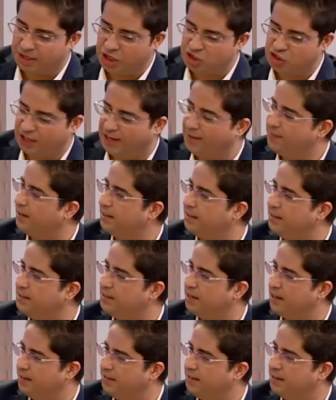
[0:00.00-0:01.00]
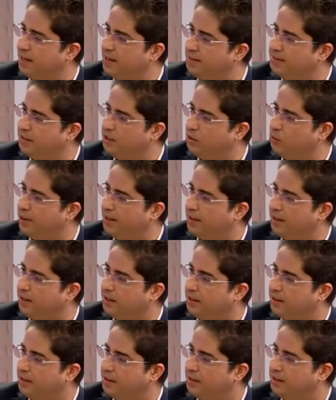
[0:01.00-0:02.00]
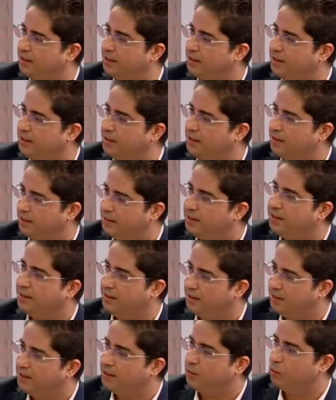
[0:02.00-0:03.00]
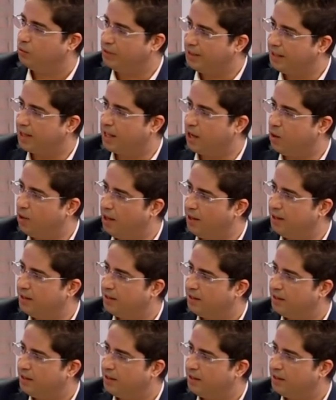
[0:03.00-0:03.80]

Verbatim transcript: نشر هذا الكتاب هذه هذه نعم، الروايه بالطبع اكيد وين نلقاوها